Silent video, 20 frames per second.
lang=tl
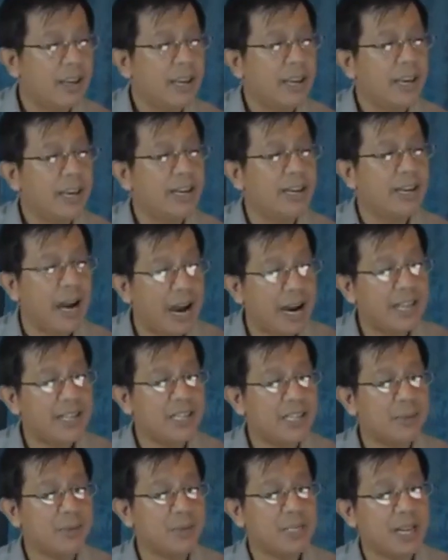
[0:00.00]
and
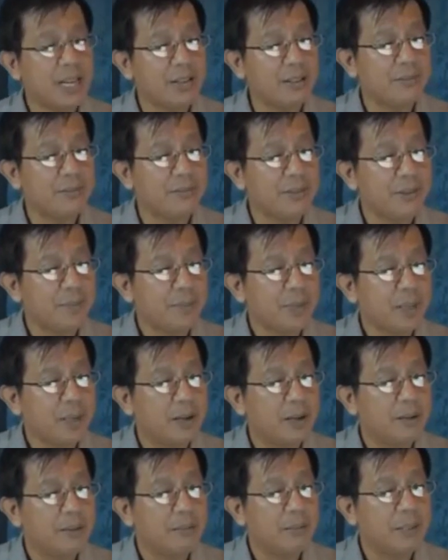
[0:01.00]
hides himself,
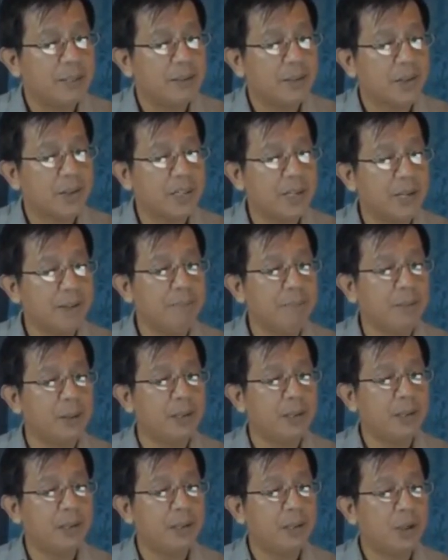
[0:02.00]
but the
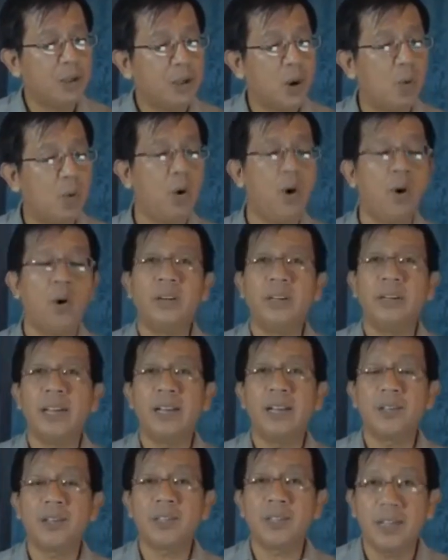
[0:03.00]
simple go on
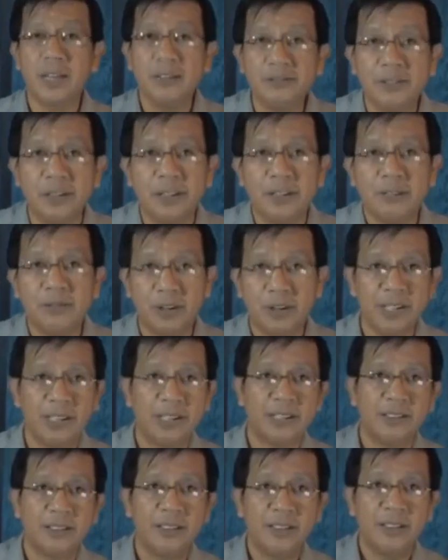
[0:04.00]
and suffer for it.